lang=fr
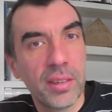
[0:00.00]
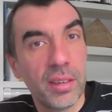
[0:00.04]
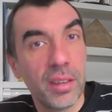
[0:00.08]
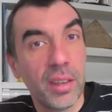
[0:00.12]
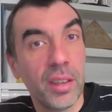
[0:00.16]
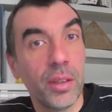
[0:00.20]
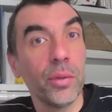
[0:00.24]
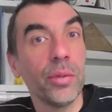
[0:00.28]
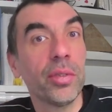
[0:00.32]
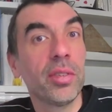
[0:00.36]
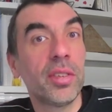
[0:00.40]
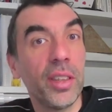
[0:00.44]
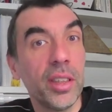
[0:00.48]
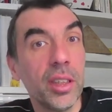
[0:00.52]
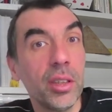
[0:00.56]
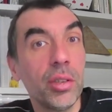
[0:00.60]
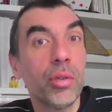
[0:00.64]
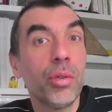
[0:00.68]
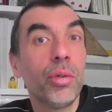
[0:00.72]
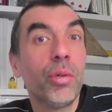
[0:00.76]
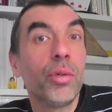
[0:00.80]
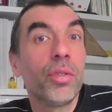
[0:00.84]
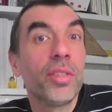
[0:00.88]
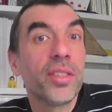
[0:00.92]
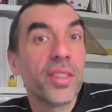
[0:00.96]
Et on sait que le
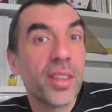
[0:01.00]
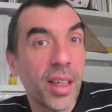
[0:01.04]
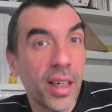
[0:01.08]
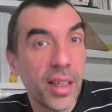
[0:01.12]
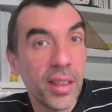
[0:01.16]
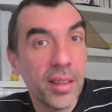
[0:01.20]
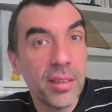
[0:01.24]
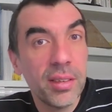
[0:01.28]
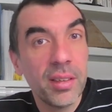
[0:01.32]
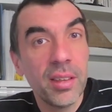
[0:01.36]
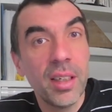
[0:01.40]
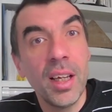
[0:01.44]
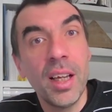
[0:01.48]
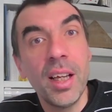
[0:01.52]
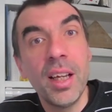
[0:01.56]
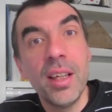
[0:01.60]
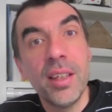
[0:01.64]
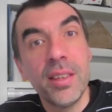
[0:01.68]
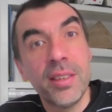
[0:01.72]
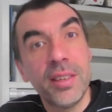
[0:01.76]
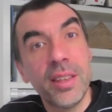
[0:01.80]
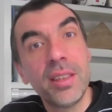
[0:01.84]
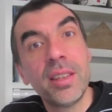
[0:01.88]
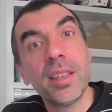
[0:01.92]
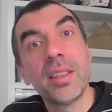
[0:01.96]
stress,
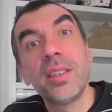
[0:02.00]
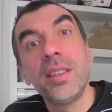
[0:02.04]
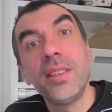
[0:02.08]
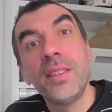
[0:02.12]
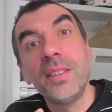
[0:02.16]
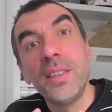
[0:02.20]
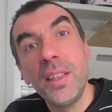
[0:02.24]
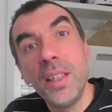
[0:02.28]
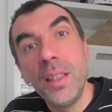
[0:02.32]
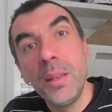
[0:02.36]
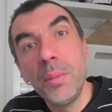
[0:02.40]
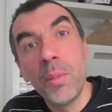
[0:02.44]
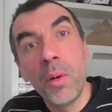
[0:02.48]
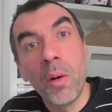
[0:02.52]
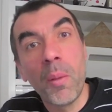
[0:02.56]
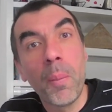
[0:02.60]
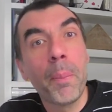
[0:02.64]
c'est un des éléments